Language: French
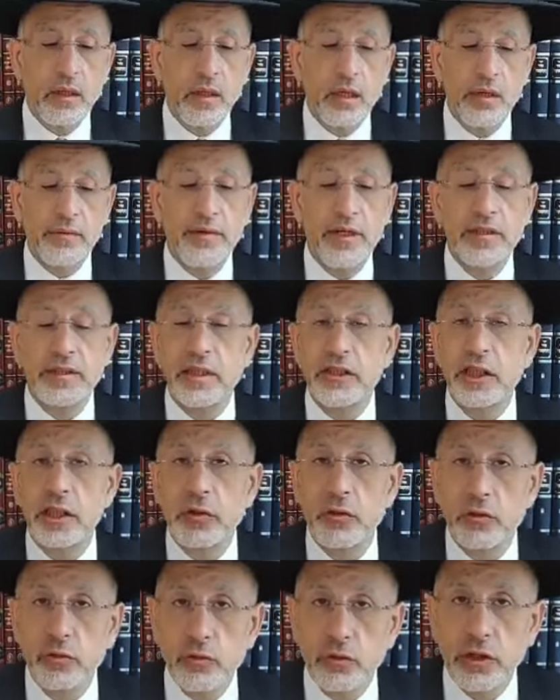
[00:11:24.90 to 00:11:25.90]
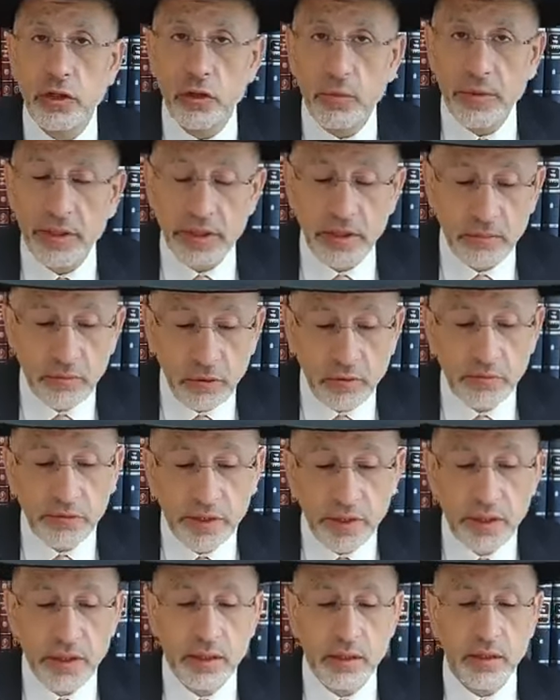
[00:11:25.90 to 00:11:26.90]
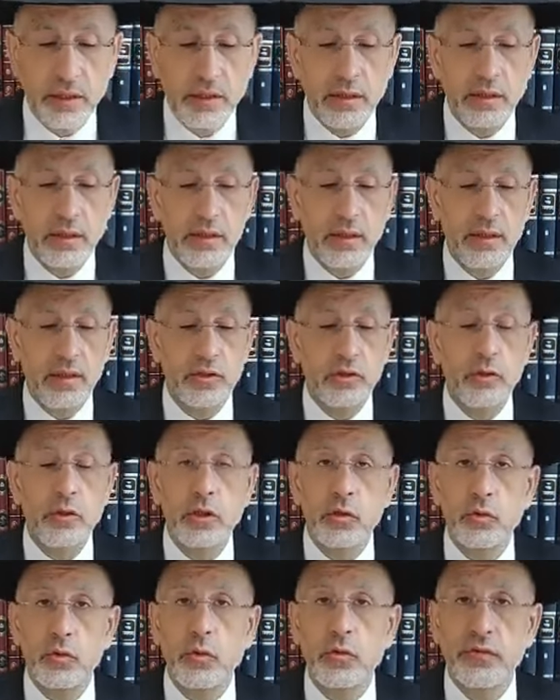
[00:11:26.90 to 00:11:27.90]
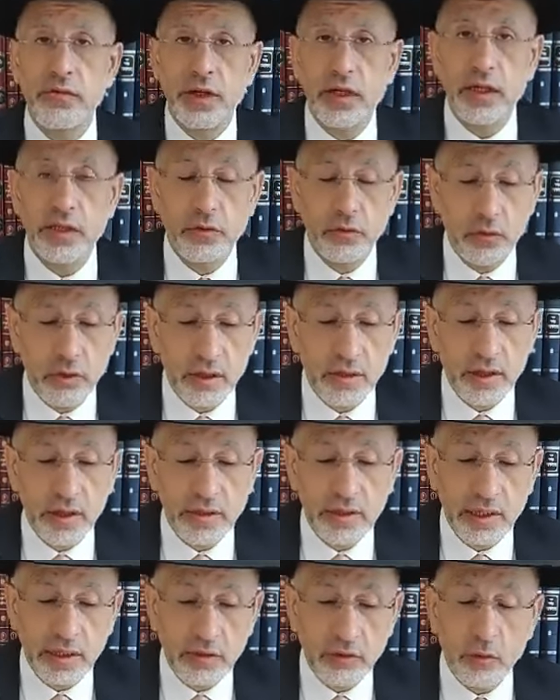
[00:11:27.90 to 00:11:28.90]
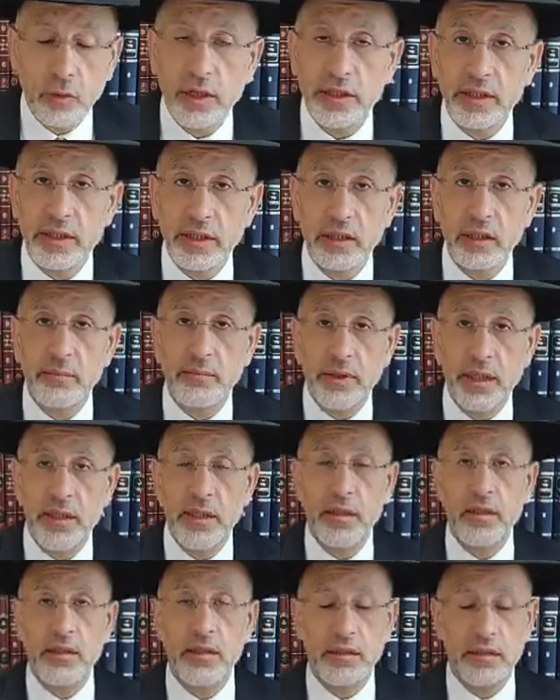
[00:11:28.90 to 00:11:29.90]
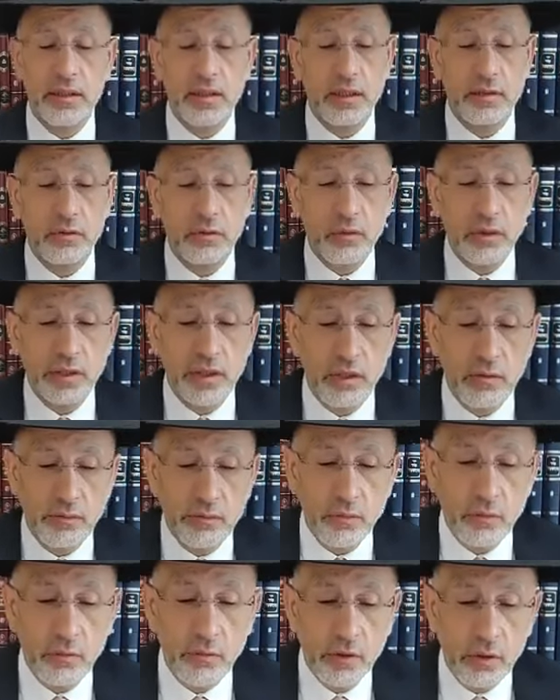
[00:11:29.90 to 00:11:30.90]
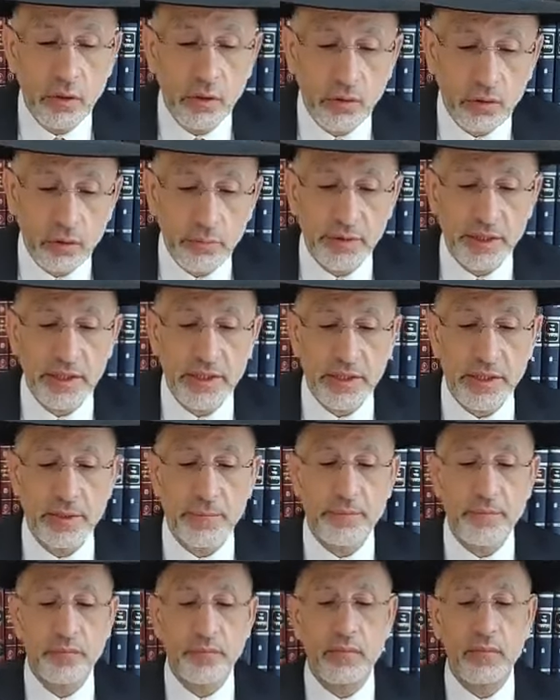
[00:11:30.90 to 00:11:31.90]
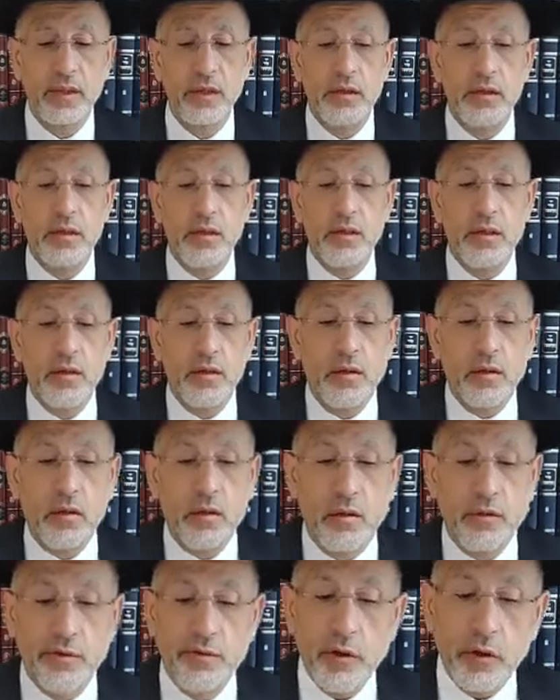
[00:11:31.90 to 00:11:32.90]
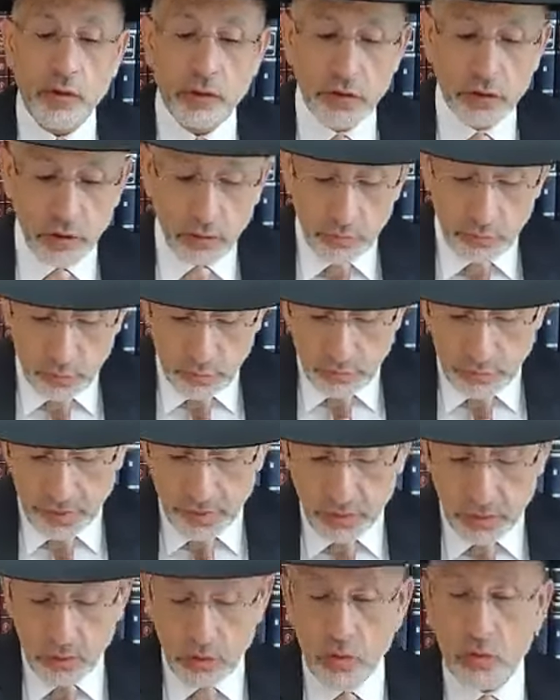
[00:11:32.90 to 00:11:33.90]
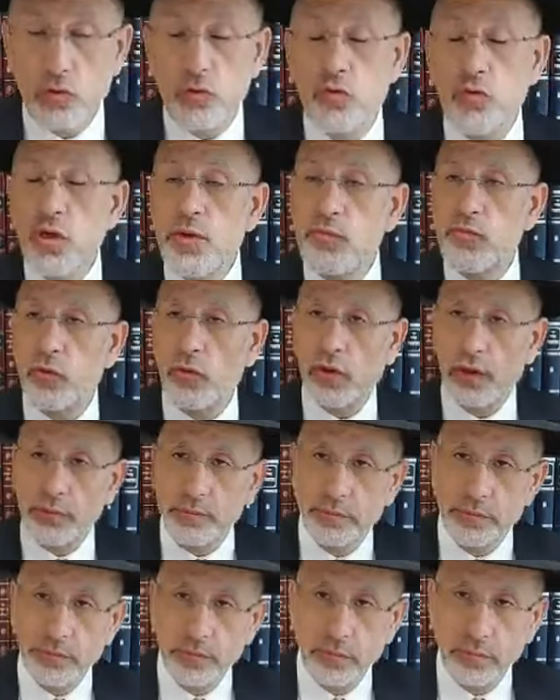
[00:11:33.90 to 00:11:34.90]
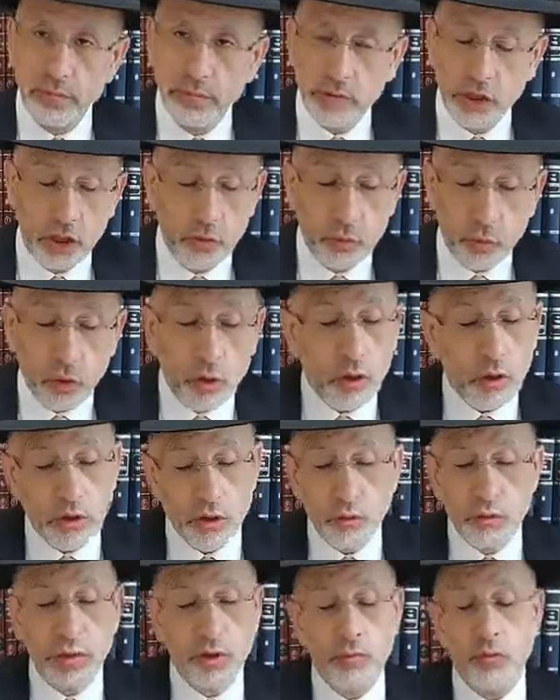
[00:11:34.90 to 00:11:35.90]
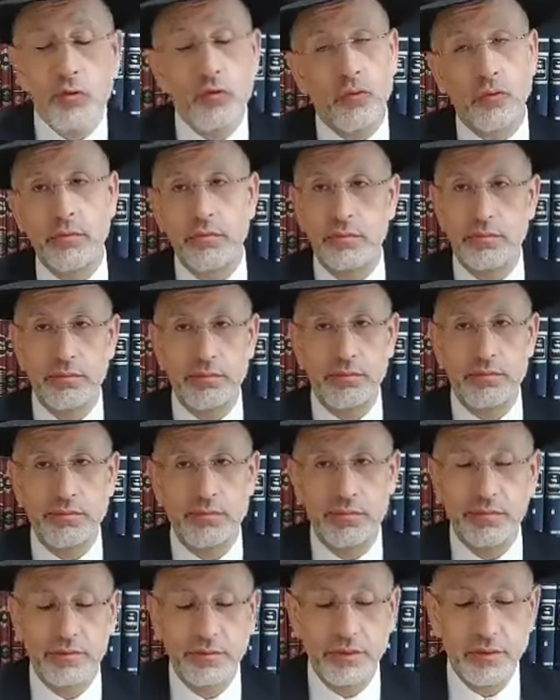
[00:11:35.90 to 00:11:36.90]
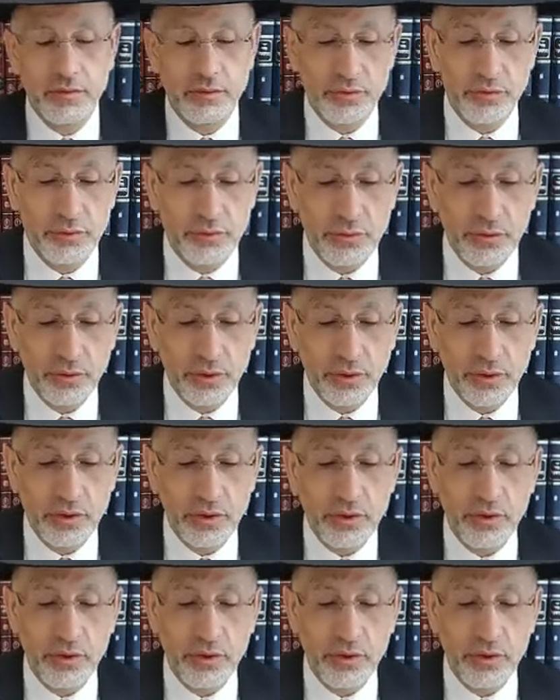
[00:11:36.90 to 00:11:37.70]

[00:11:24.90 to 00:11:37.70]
Aval, sachez que tous ces remerciements viennent et je les retourne vers la Torah car c'est la Torah qui est belle et c'est la Torah qu'il faut remercier. On va voir ensemble maintenant huit points et je pourrais en rajouter beaucoup sur